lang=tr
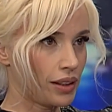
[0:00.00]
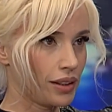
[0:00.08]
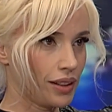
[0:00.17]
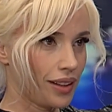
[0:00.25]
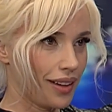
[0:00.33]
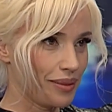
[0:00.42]

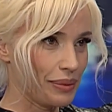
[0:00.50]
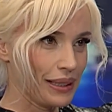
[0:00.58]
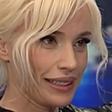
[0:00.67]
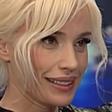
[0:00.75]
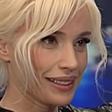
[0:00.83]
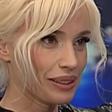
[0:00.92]
yana bir
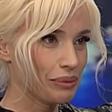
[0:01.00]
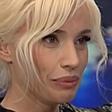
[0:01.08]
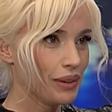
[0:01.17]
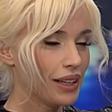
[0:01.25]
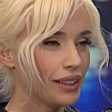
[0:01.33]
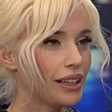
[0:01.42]
insanım.
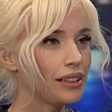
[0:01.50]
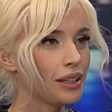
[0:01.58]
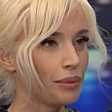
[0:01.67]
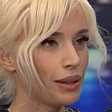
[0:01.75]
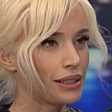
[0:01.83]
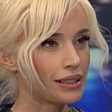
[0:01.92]

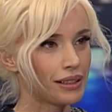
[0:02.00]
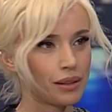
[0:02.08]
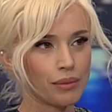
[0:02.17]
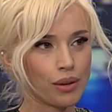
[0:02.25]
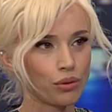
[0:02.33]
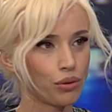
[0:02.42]
Yediğime,
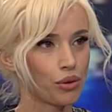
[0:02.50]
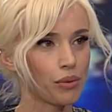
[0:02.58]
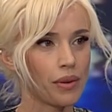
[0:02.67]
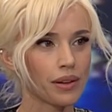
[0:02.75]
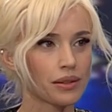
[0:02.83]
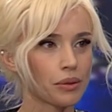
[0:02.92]
içtiğime,
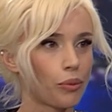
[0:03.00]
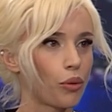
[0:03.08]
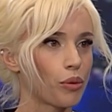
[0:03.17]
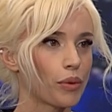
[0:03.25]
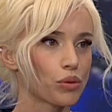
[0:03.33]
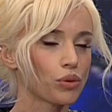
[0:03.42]
uykuma,
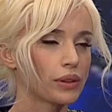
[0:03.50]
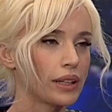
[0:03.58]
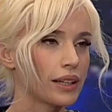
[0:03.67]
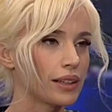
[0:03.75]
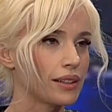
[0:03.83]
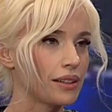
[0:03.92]
sporuma çok
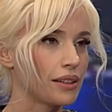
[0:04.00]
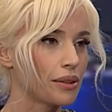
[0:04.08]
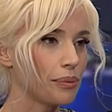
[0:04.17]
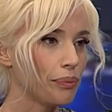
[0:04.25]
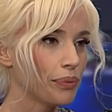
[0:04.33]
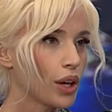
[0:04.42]
dikkat
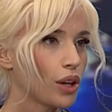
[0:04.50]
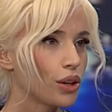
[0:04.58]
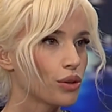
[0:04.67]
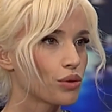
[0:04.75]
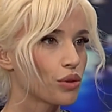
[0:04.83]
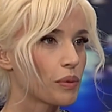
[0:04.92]
ederim.
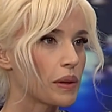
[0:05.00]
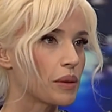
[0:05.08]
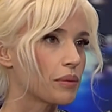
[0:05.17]
Çünkü benim